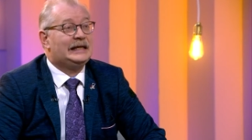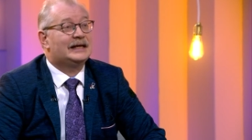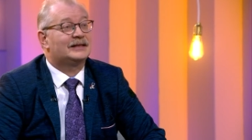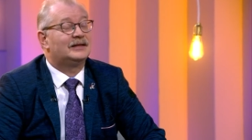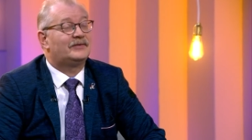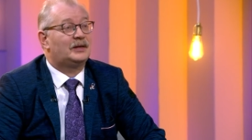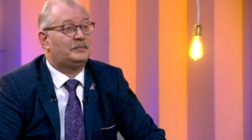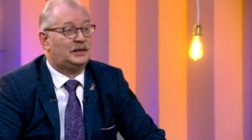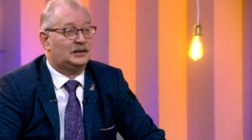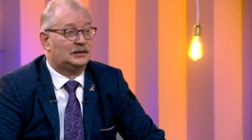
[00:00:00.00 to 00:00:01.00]
и
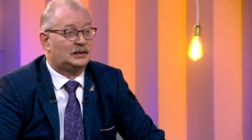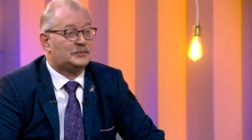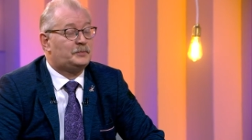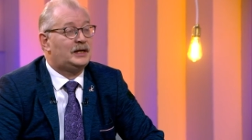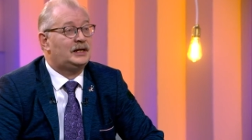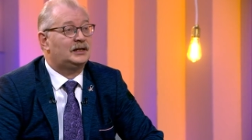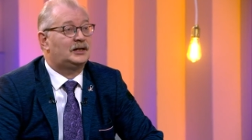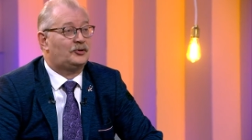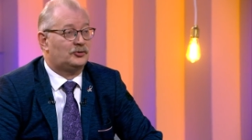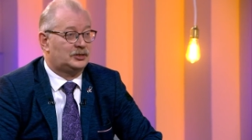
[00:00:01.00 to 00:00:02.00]
одновременно с
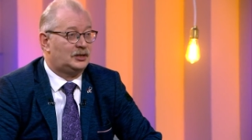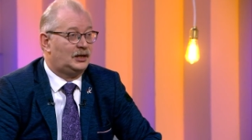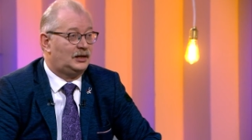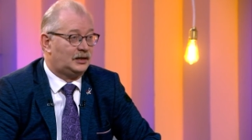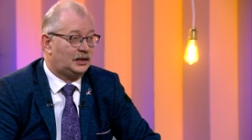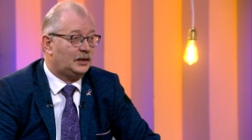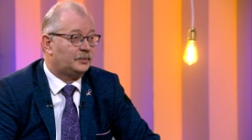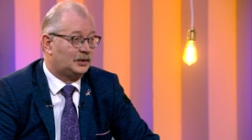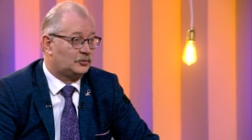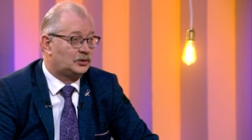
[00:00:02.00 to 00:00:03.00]
перекрестной аллергией,
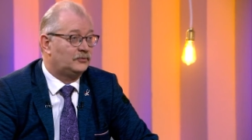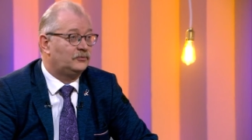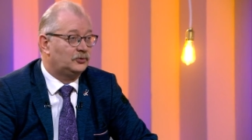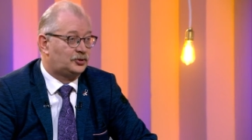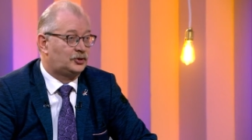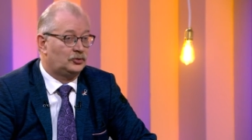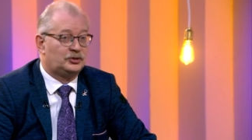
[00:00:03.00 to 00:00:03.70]
потому что вот что